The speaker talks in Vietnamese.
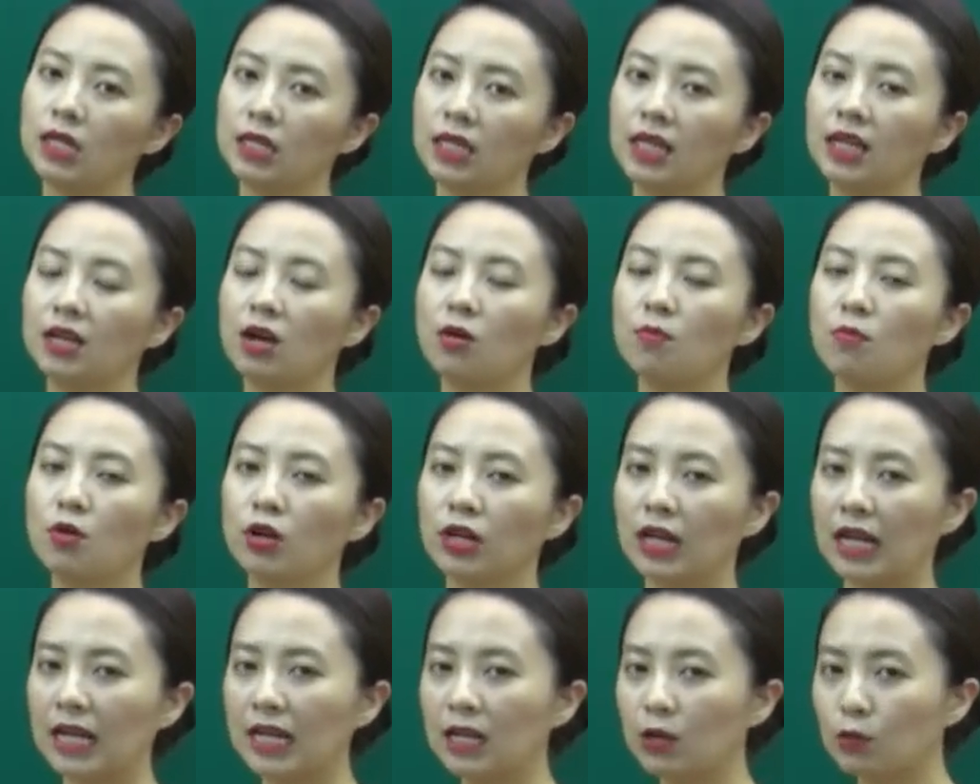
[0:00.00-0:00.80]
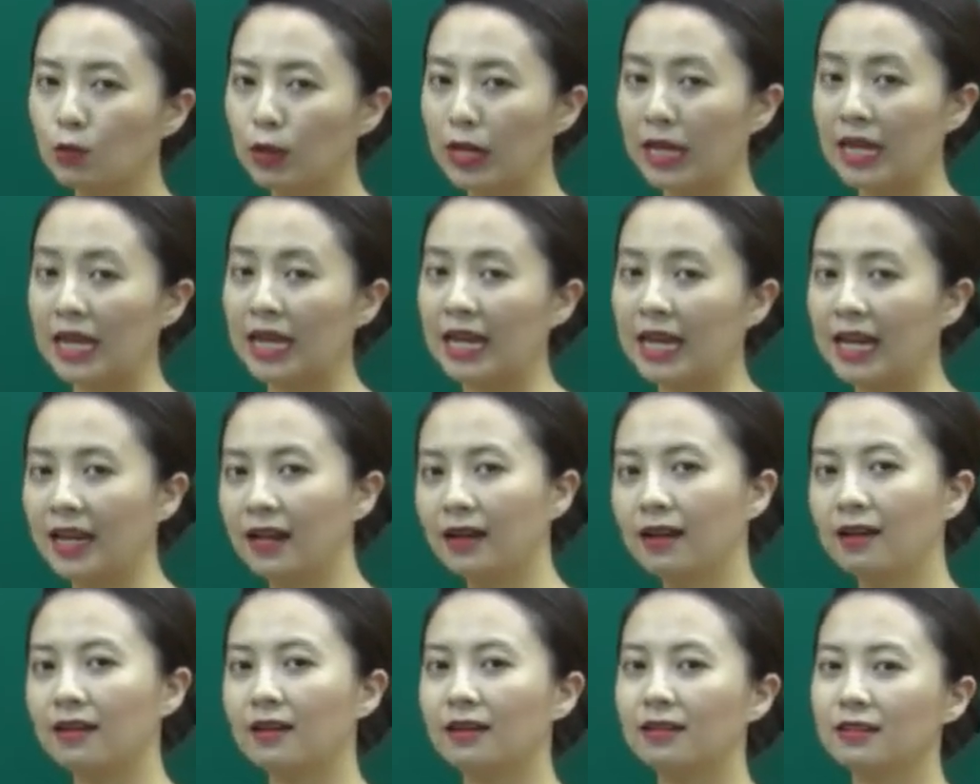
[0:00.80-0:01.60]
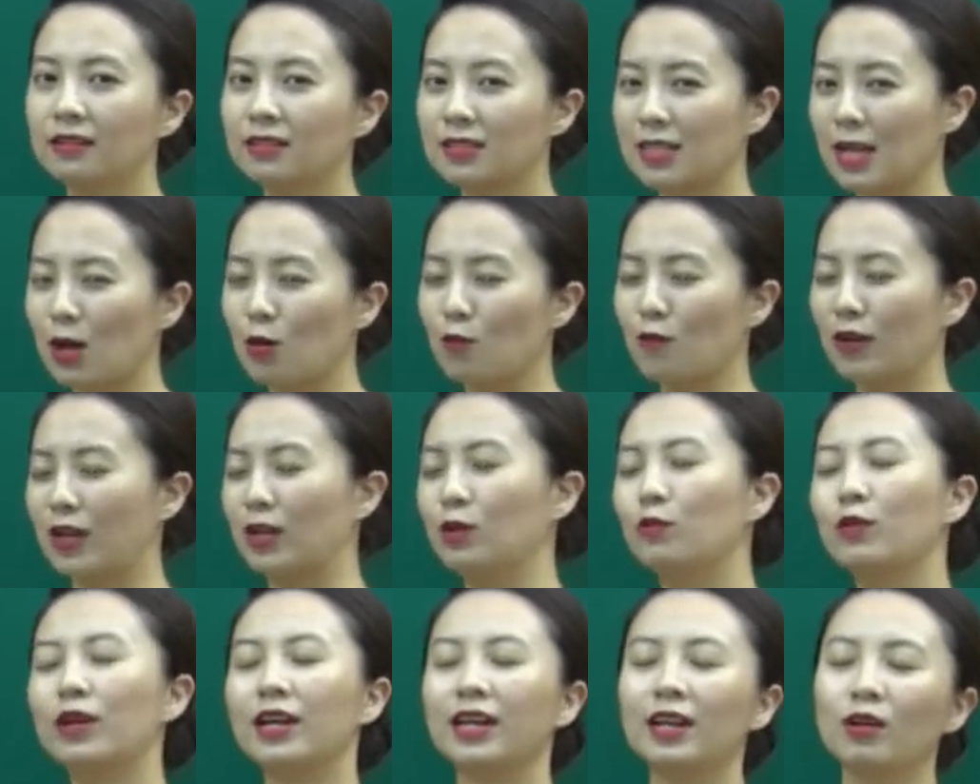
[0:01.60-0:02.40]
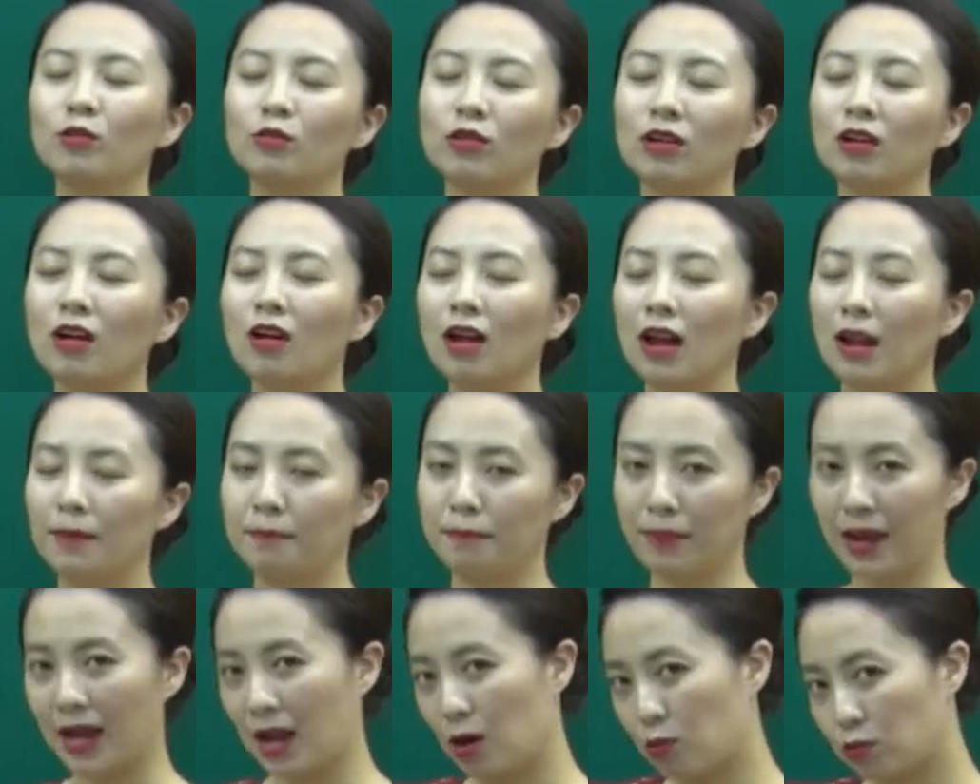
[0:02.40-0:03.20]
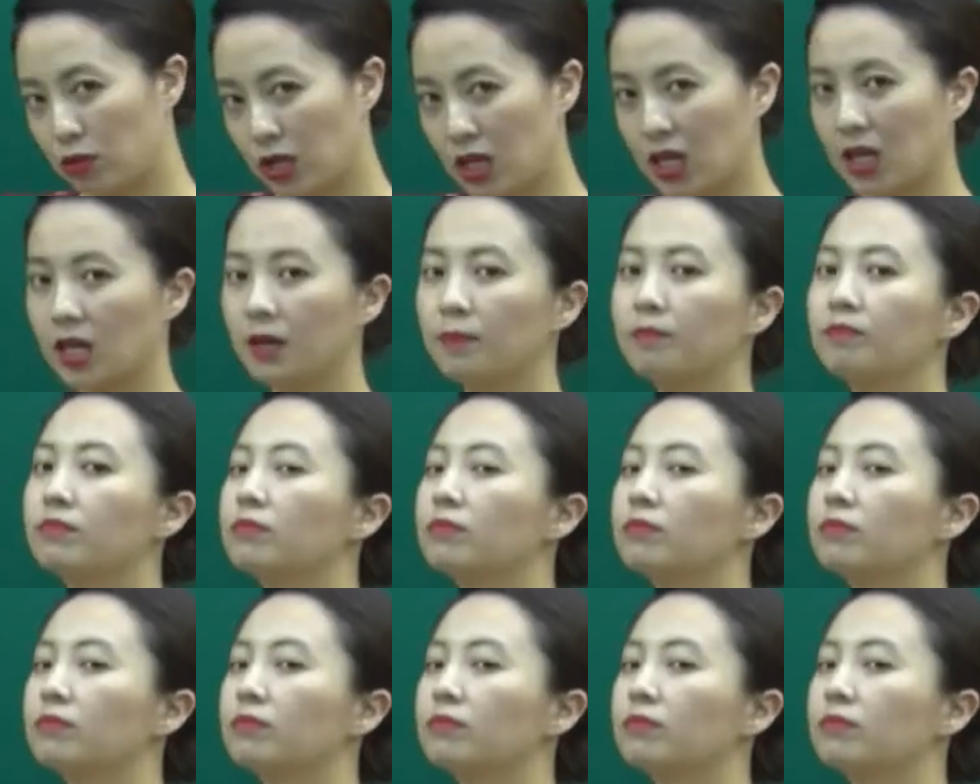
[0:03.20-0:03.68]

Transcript: Thì có một cái lưu ý, thực ra không phải lưu ý đâu, nó gọi là mẹo đi.